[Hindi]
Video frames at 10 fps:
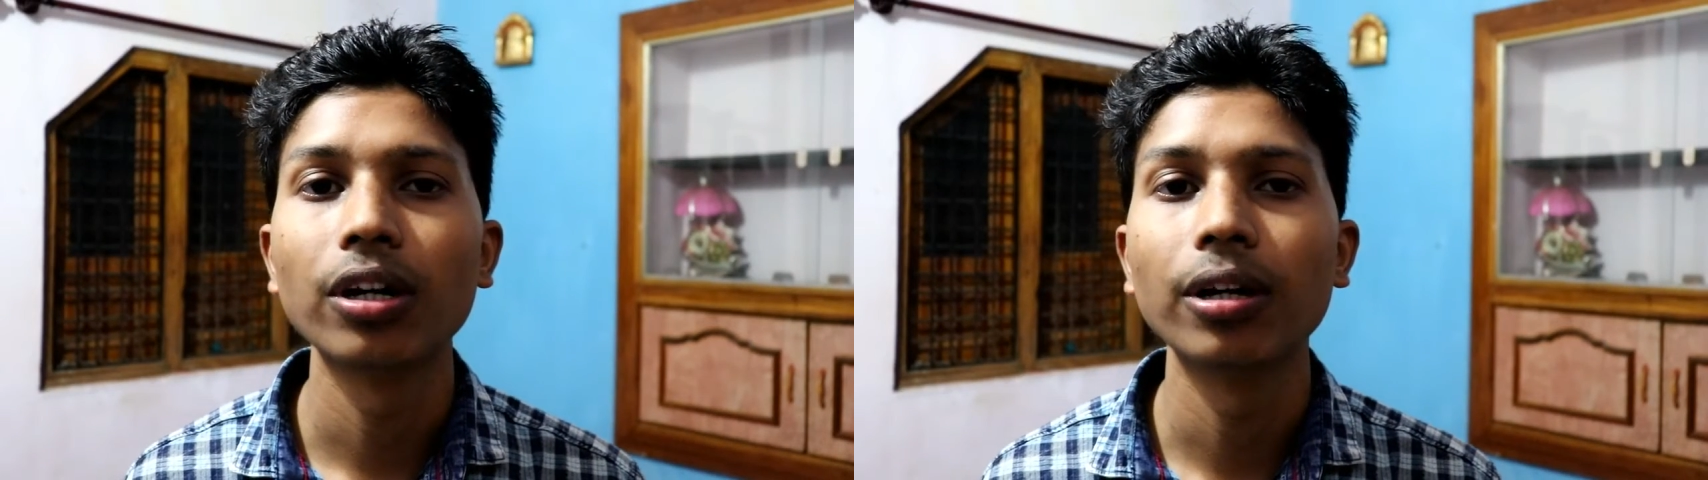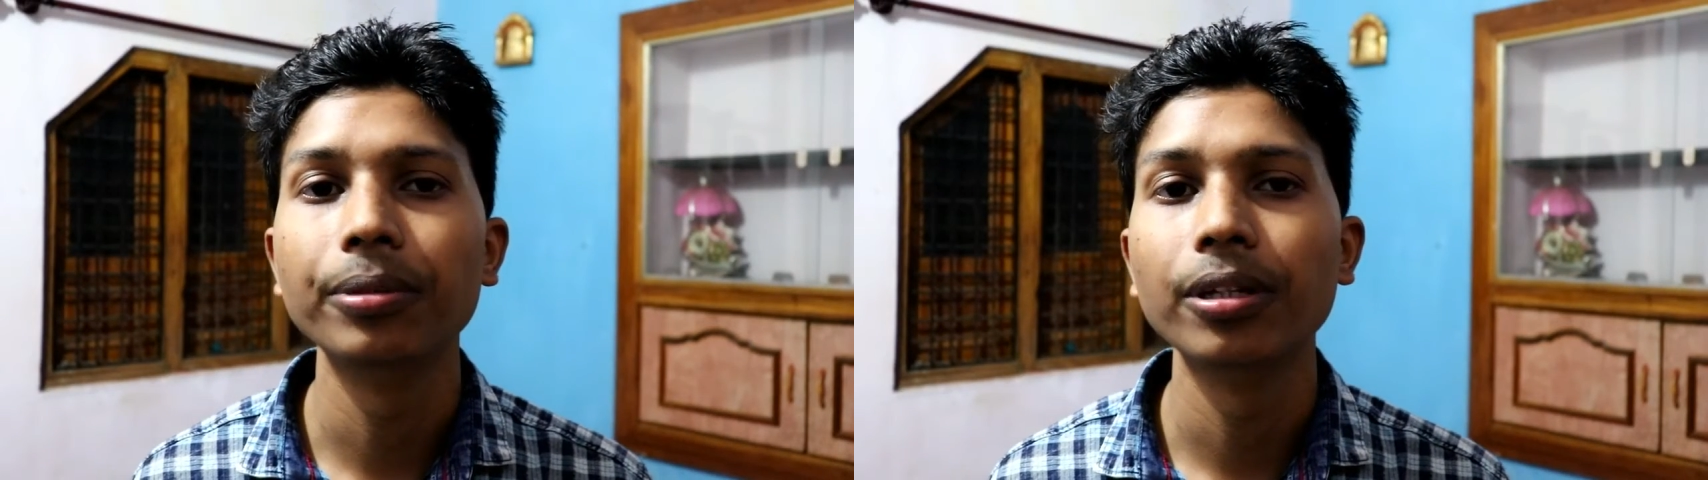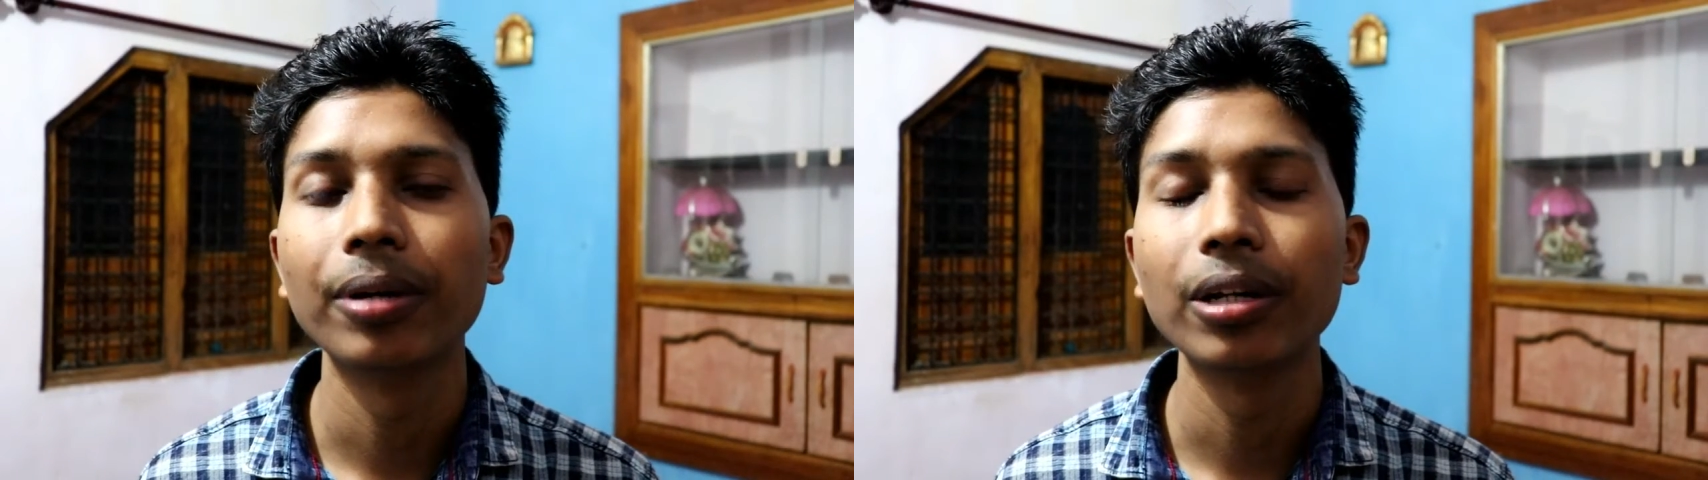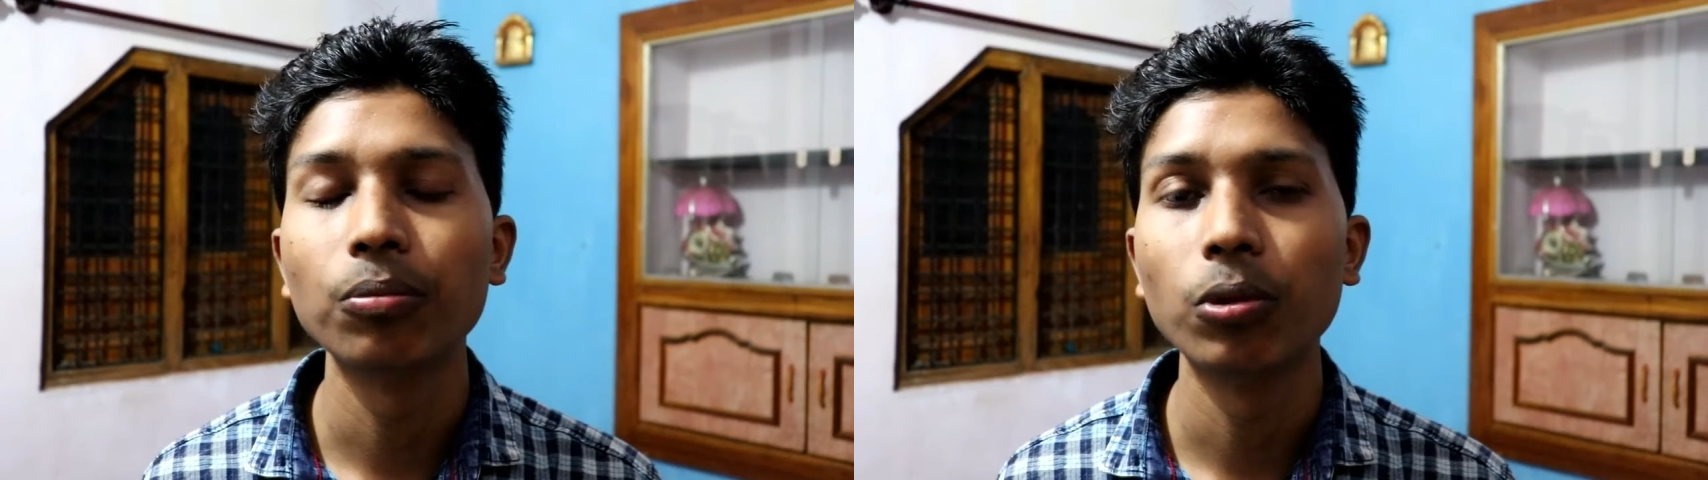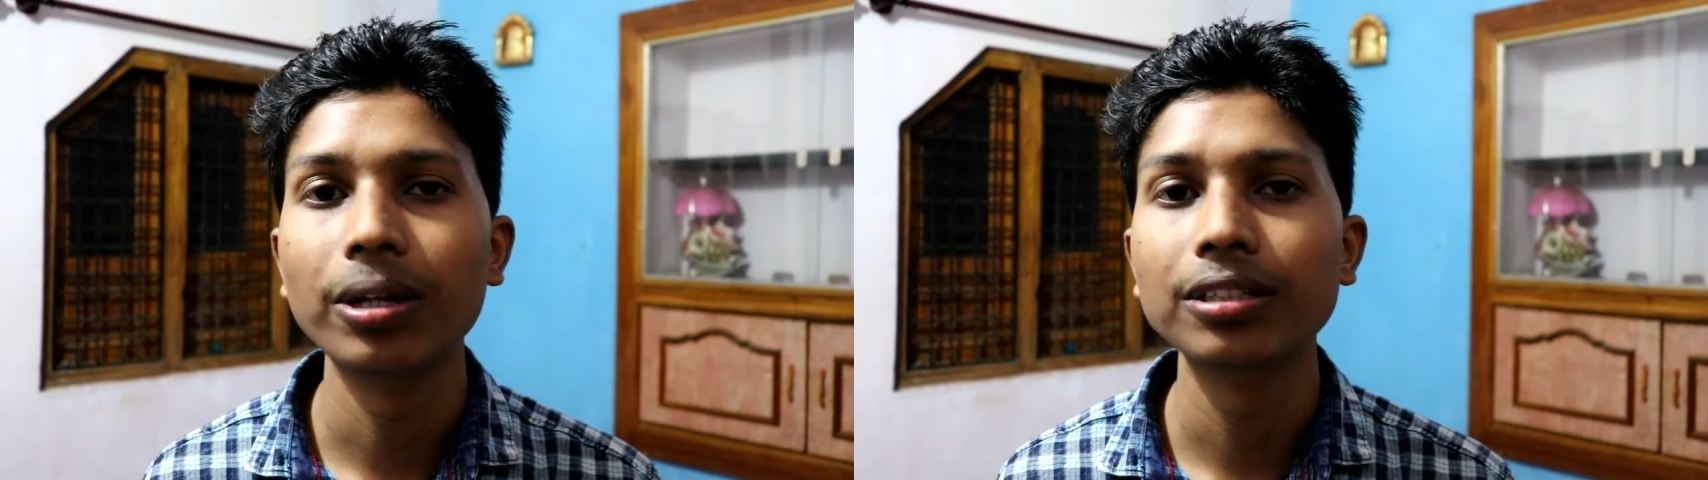अभी हमारे
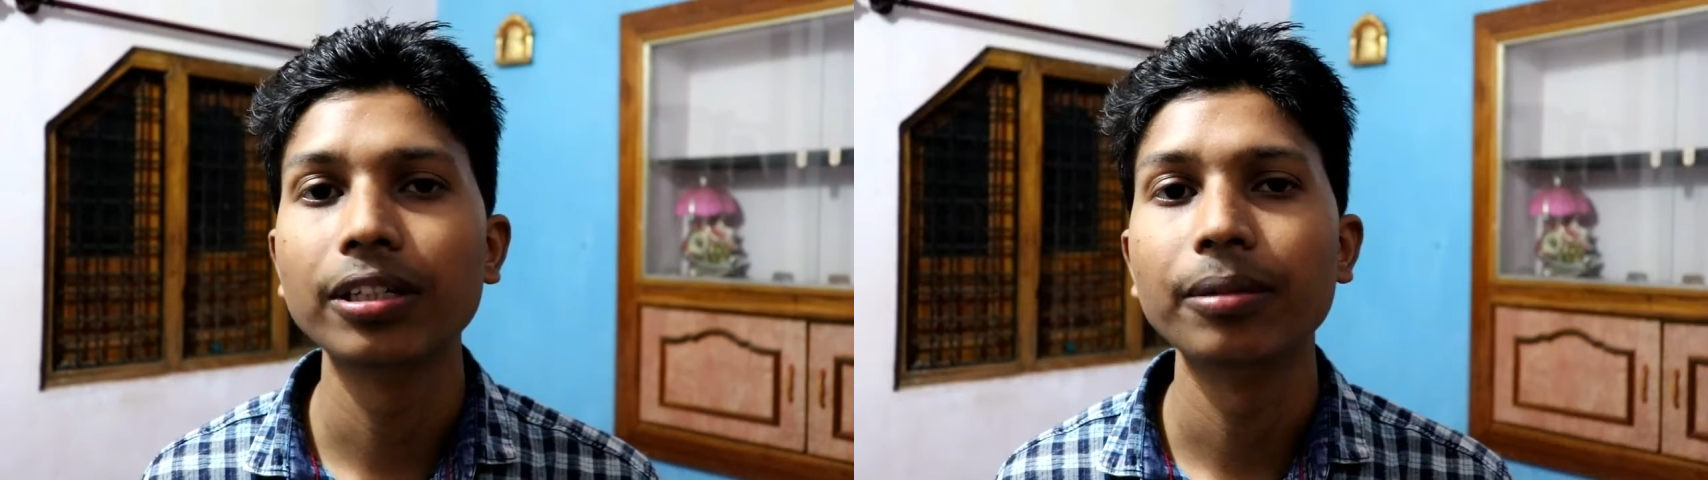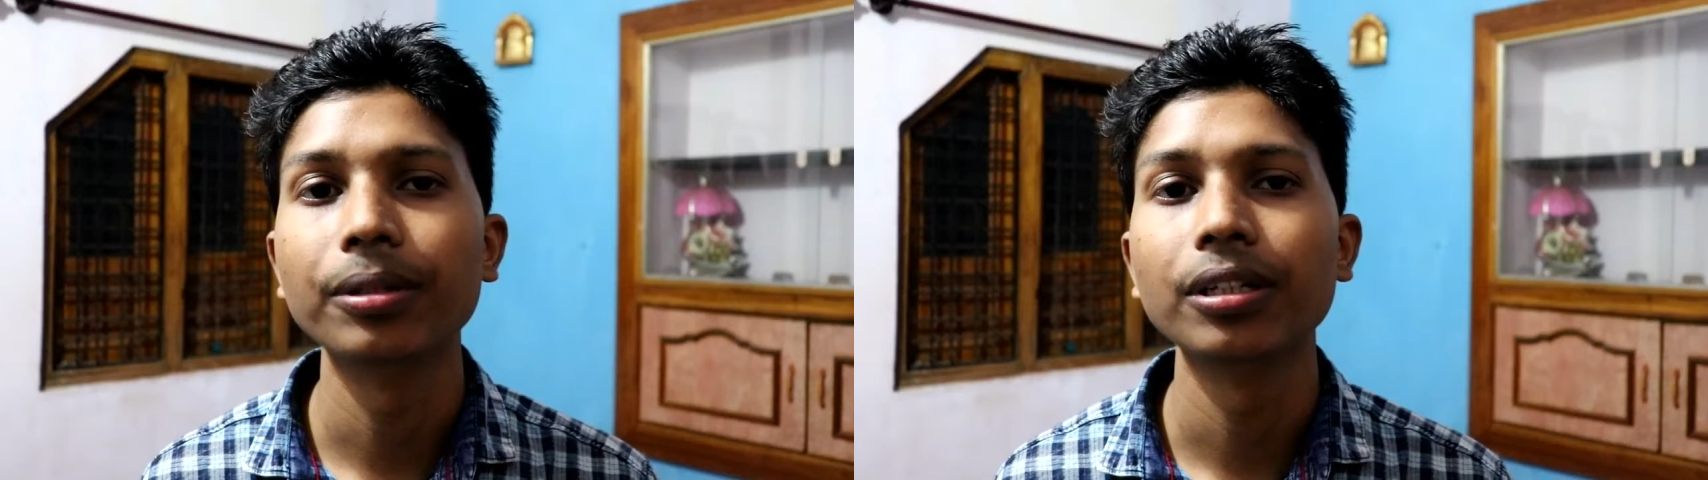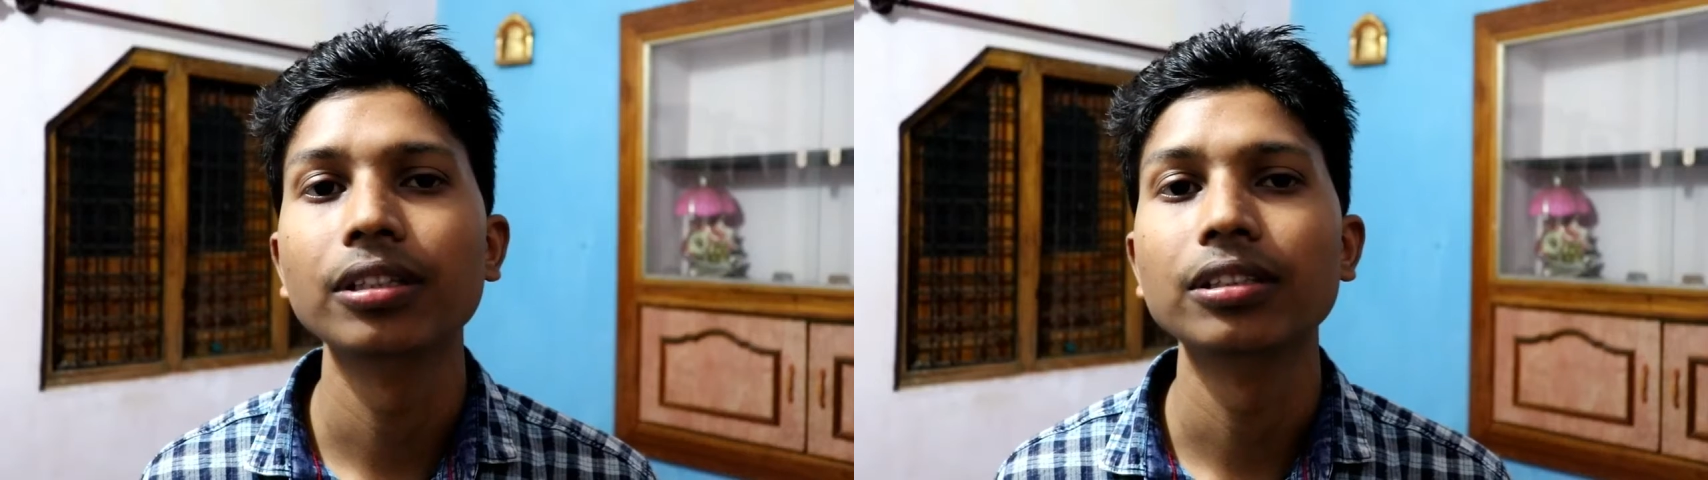मोबाइल स्क्रीन पे